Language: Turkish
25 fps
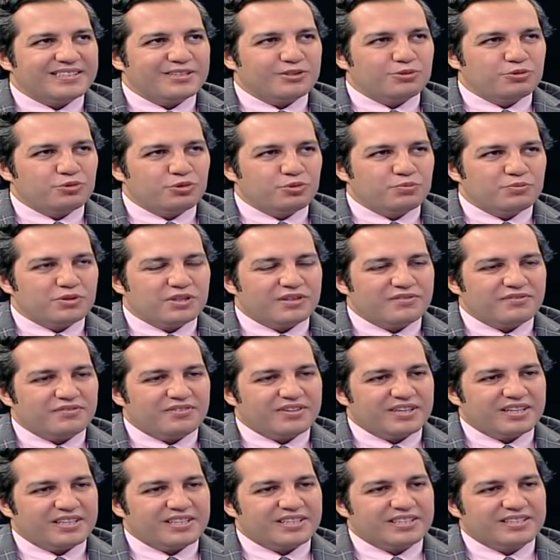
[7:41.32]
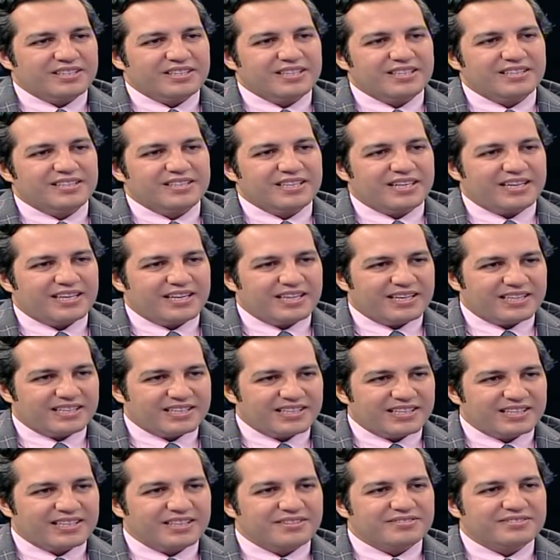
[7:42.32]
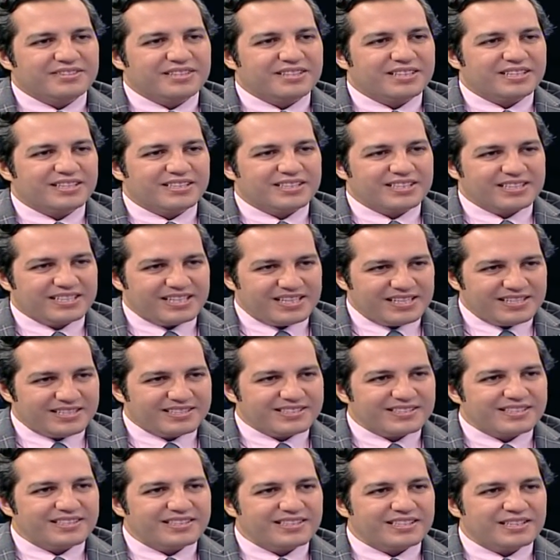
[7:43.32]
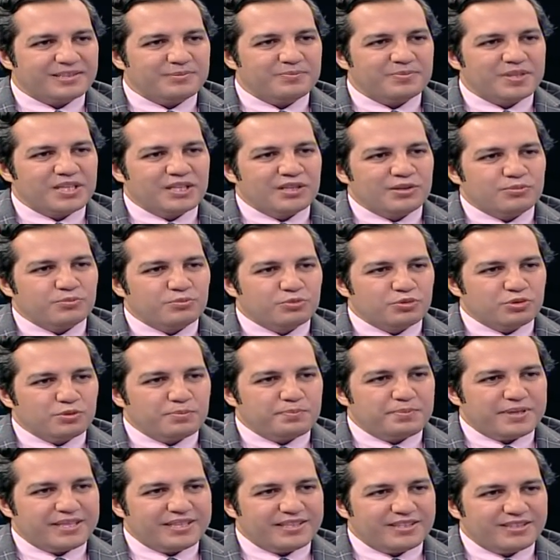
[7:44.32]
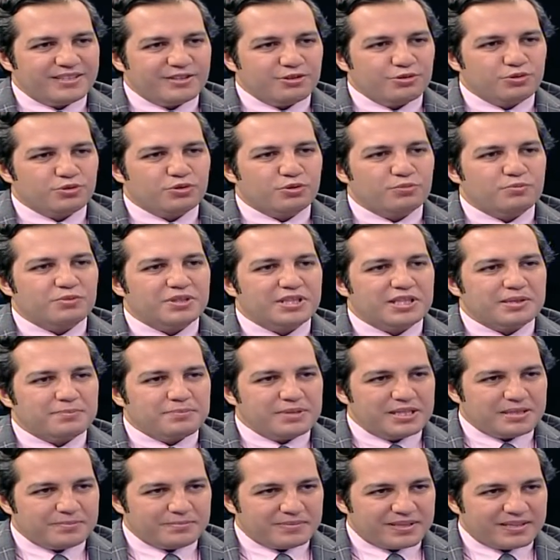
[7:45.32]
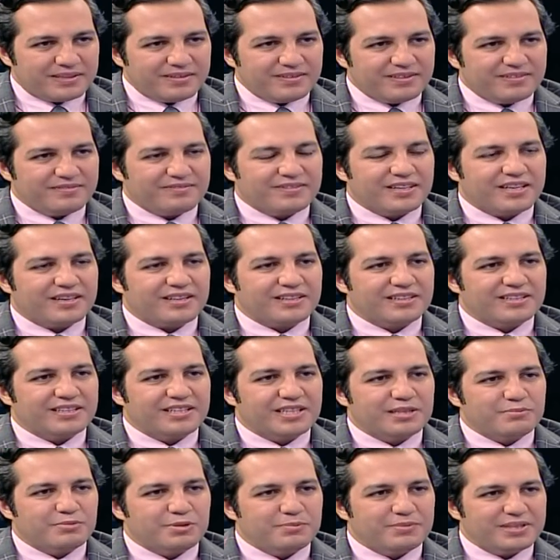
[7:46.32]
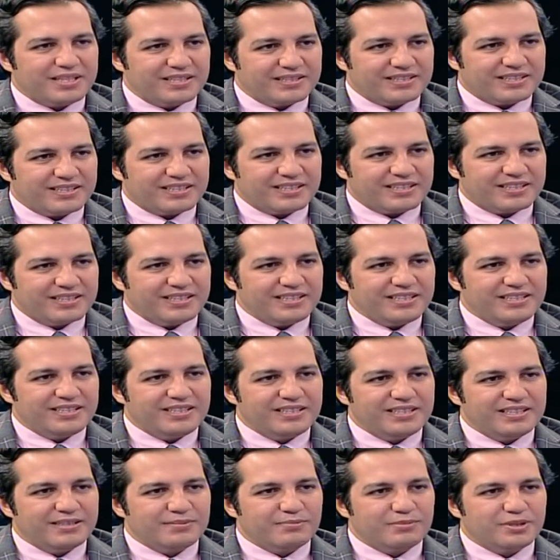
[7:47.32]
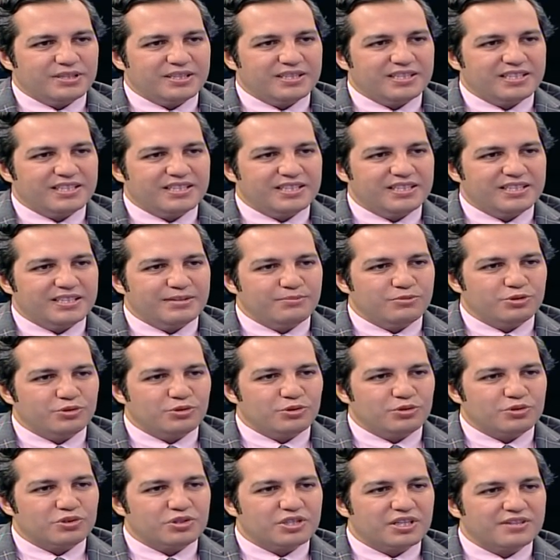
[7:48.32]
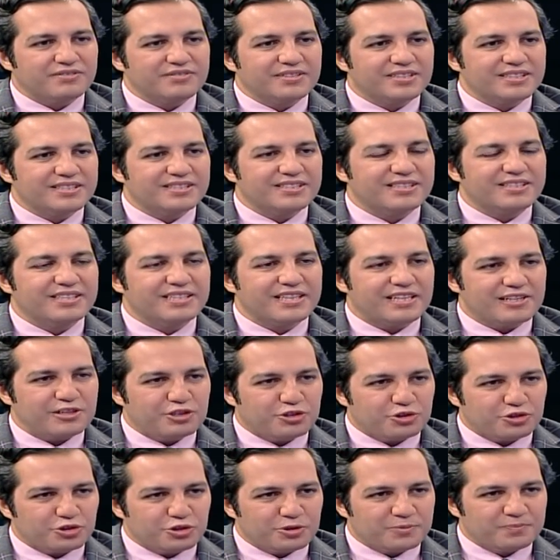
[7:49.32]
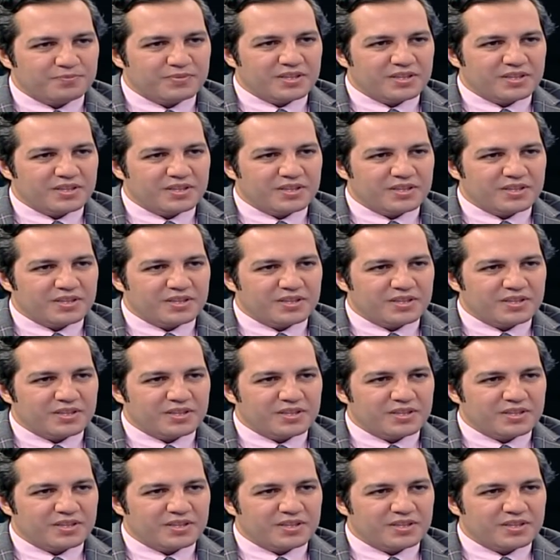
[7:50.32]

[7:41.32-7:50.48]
duyma faaliyet özellikleri daha erken haftalarda gelişse de bunu beyinde yorumlayabilme ve algılayabilme yeteneği 22-24. hafta arasında gelişiyor.